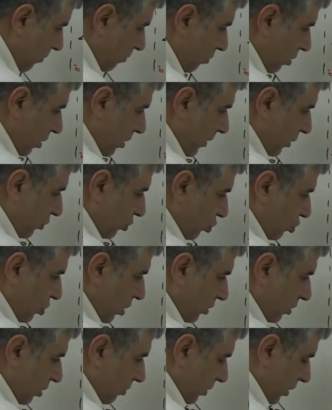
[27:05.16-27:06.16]
Buraya ben
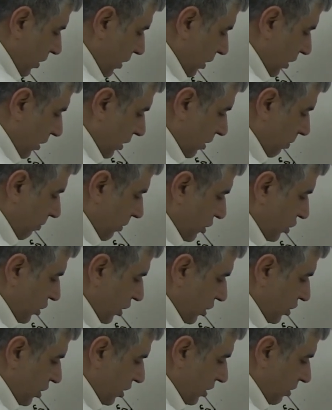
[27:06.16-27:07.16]
90 diyeyim yine. 45
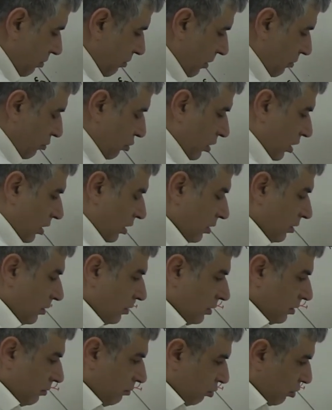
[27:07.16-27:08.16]
derece diyeyim ben buna.
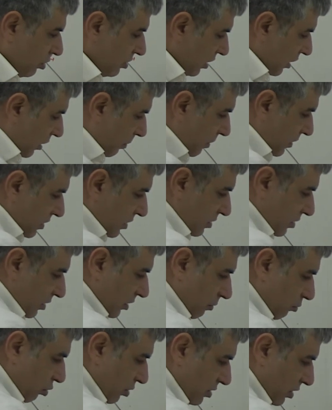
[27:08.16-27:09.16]
Burası 45
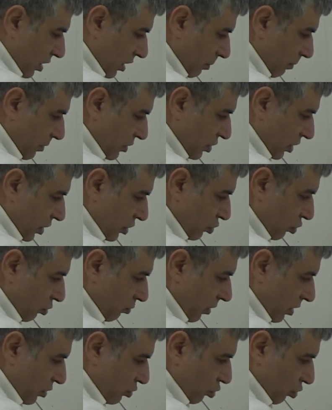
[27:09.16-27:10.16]
zaten burası da 45 derece
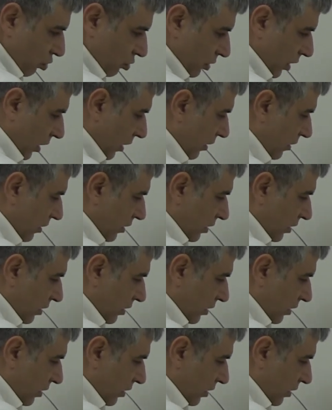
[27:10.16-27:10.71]
olmak zorunda.